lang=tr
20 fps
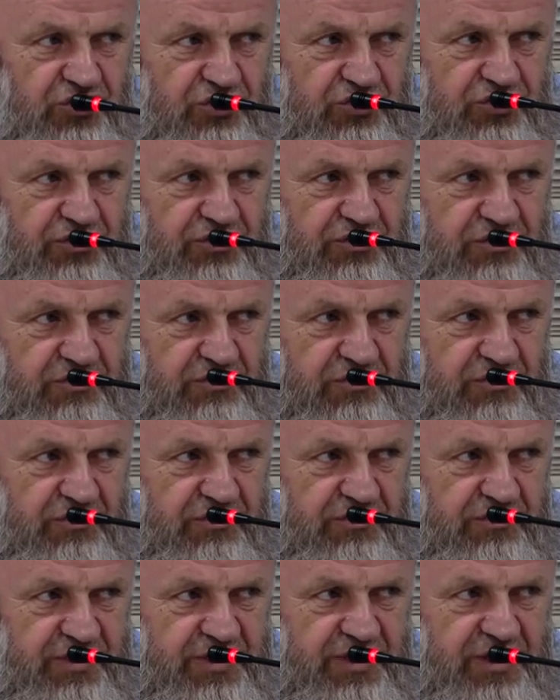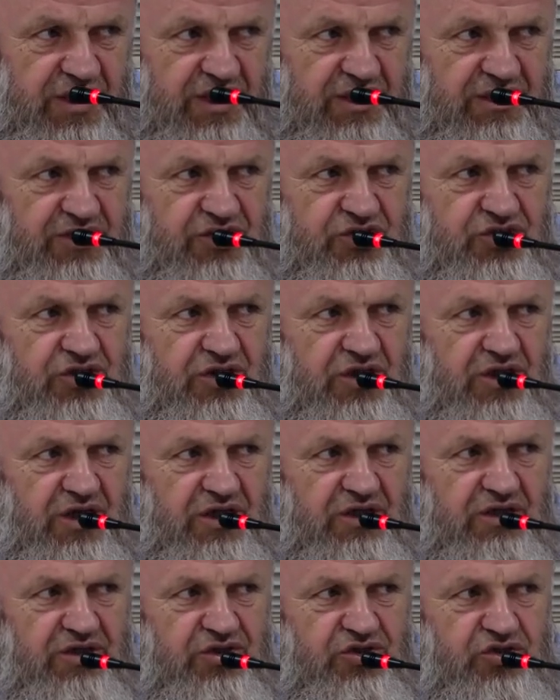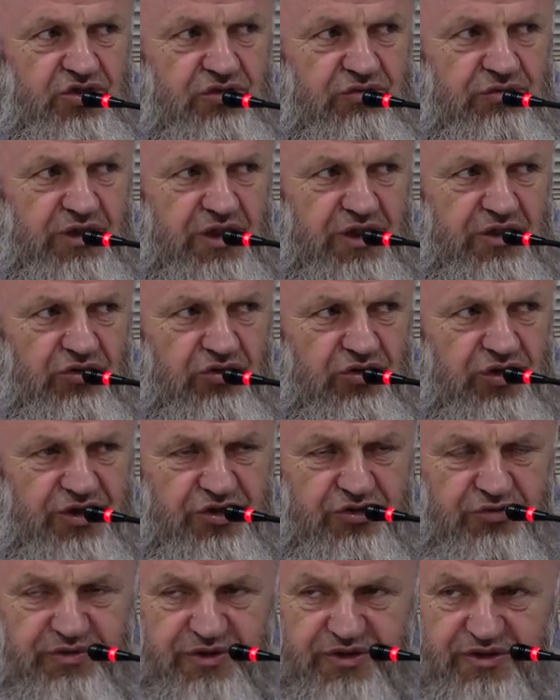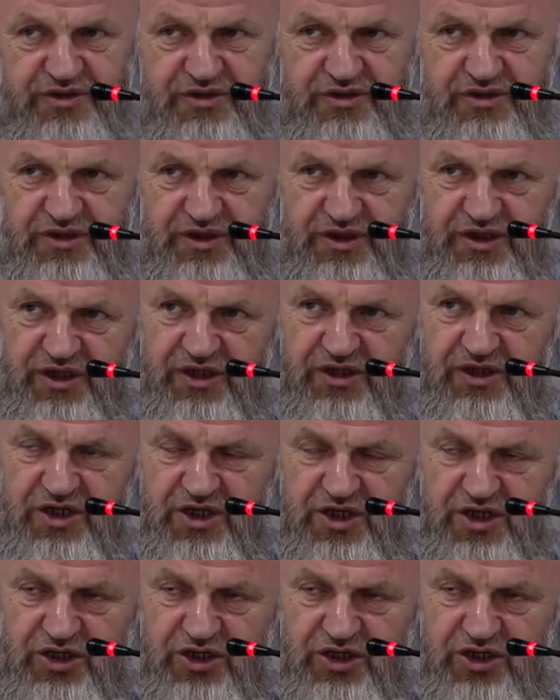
yok. Bir yanlış anlaşılmaya yol açmasın diye